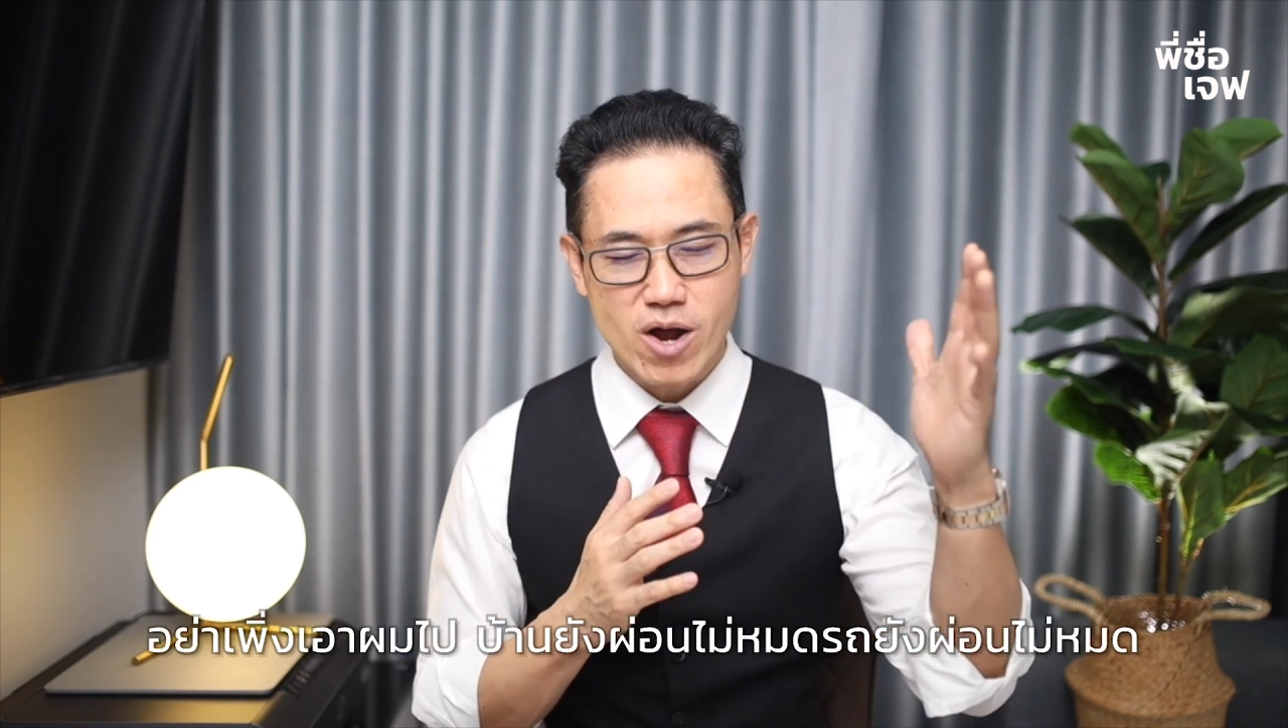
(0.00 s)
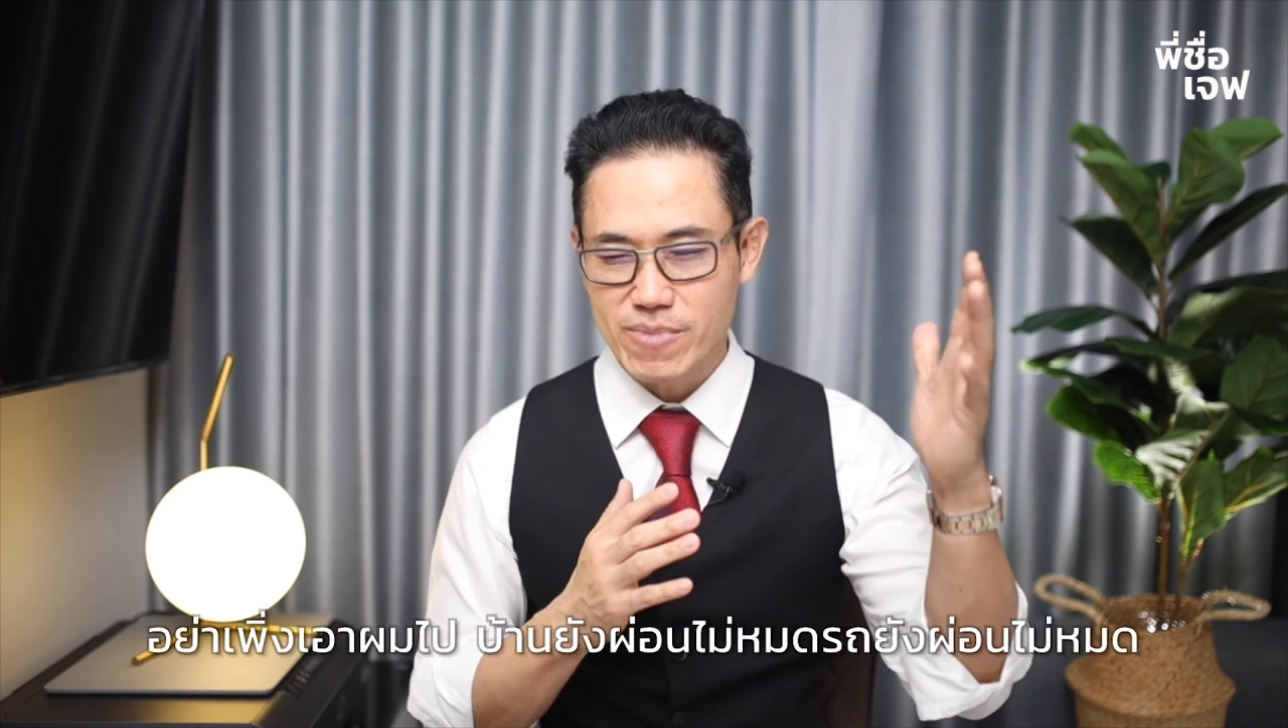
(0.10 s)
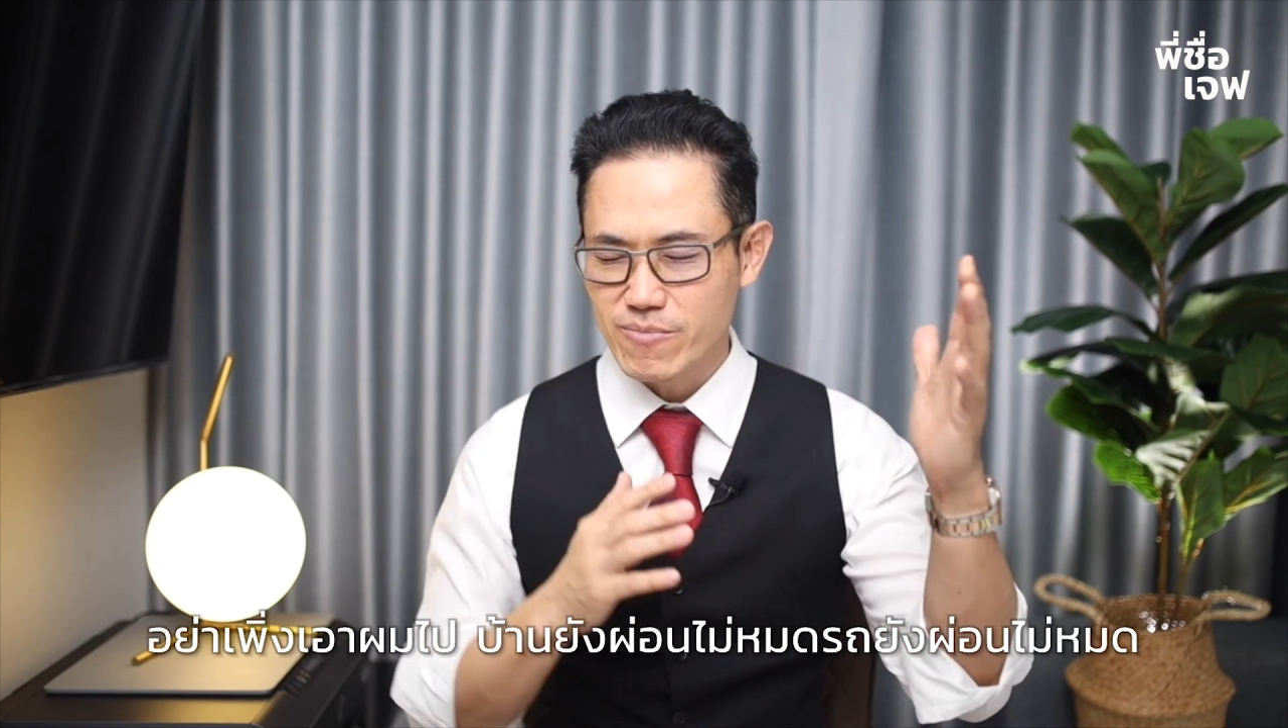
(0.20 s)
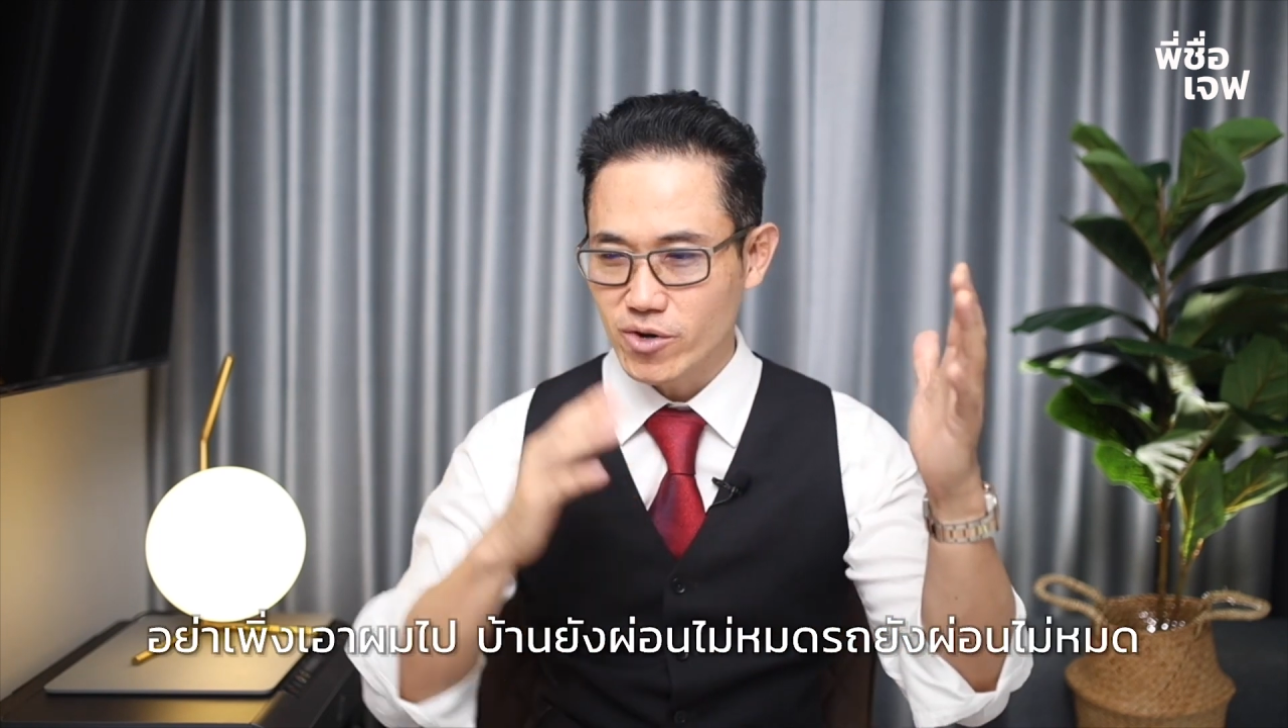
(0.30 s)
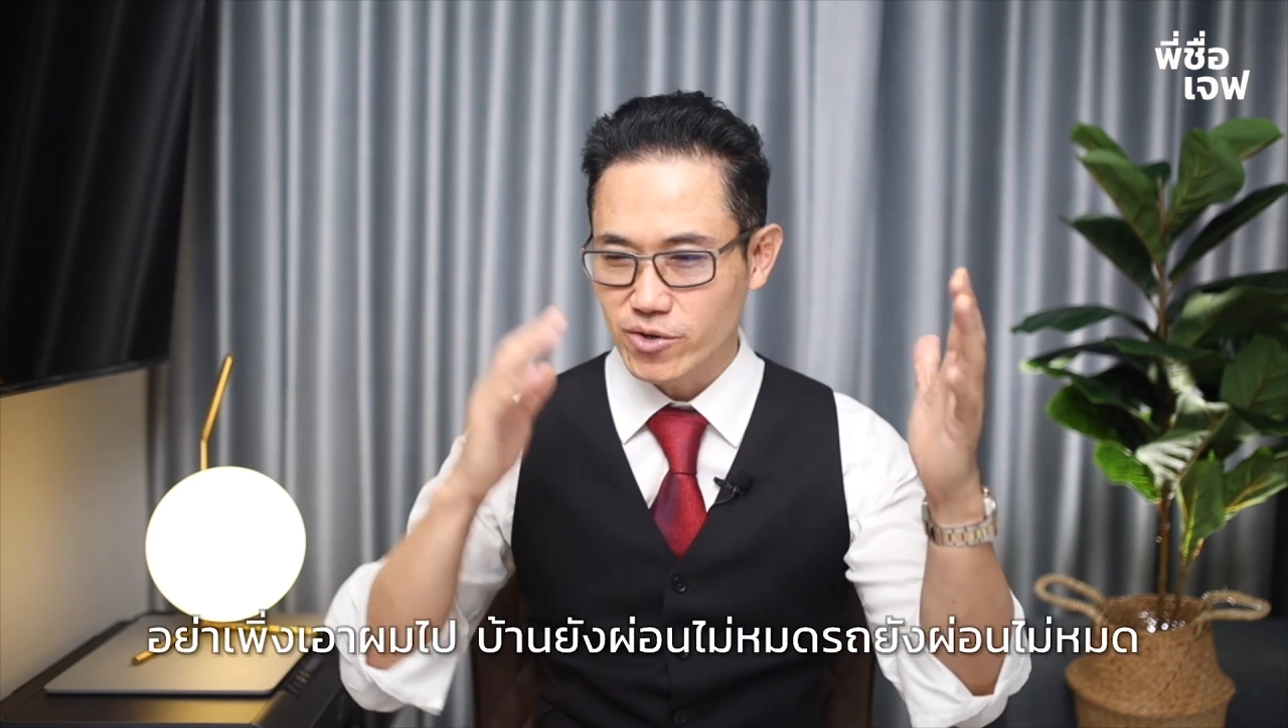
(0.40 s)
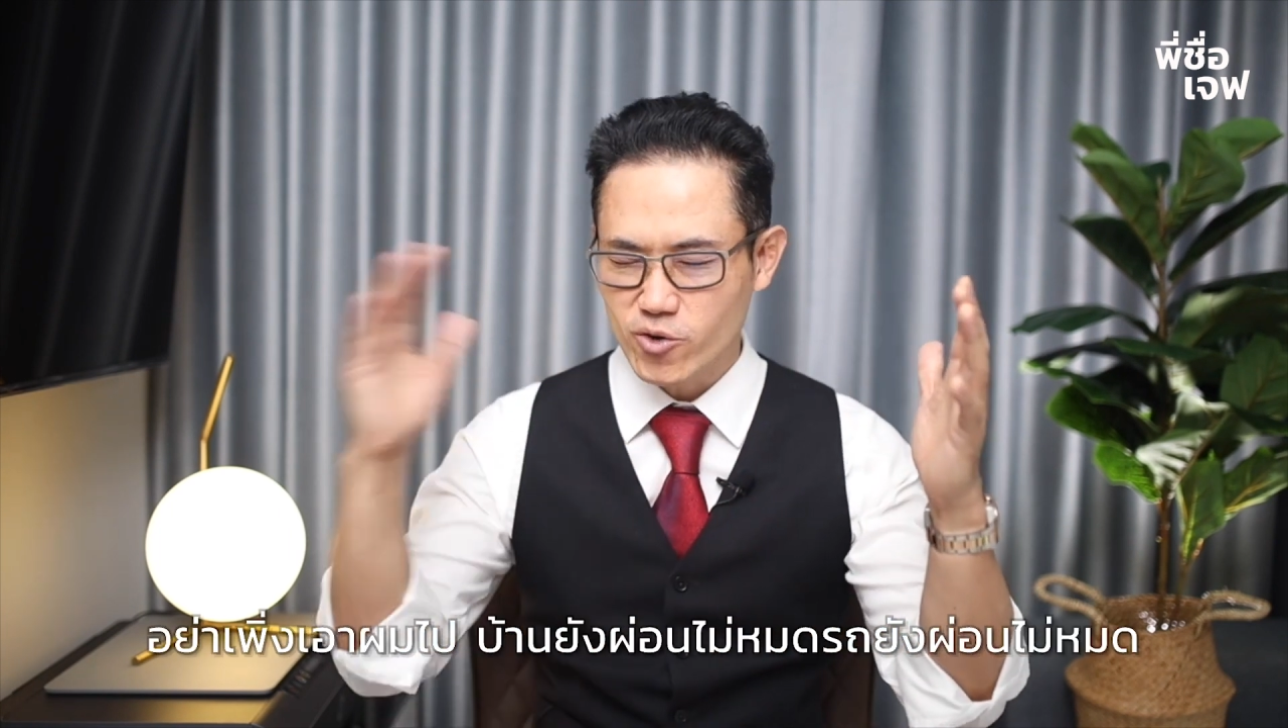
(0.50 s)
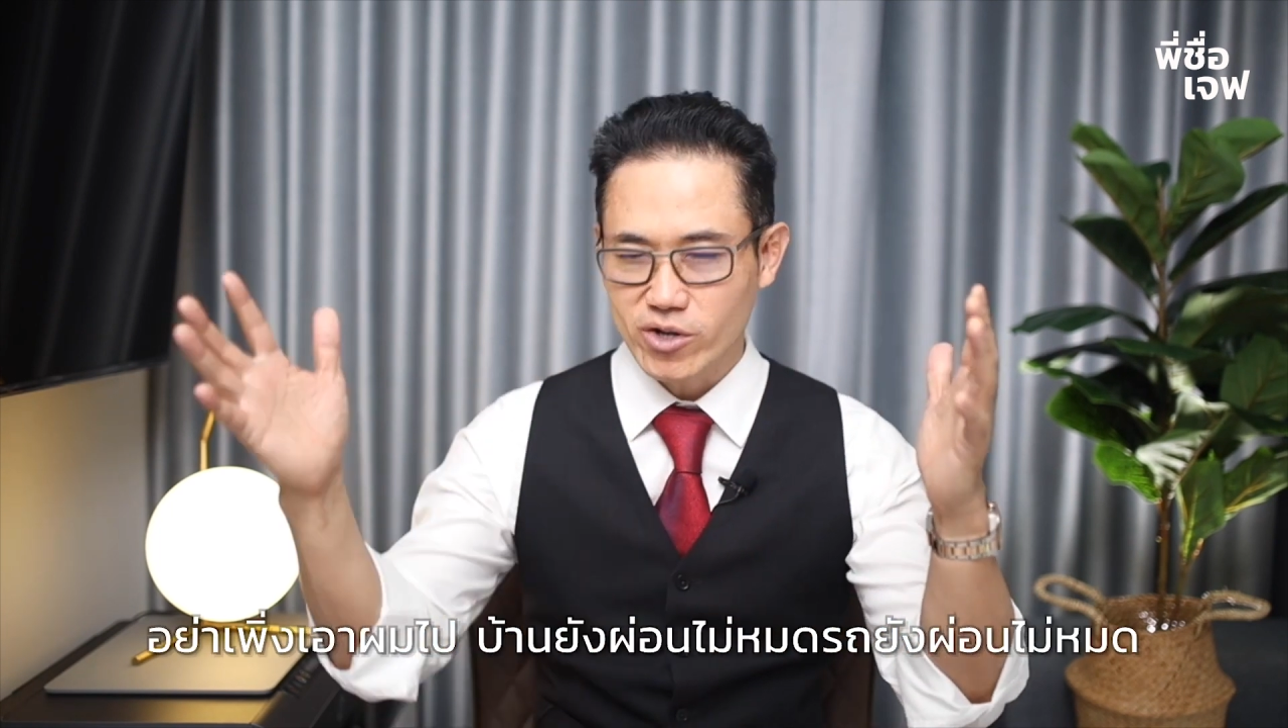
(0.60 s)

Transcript: อนไม่หมด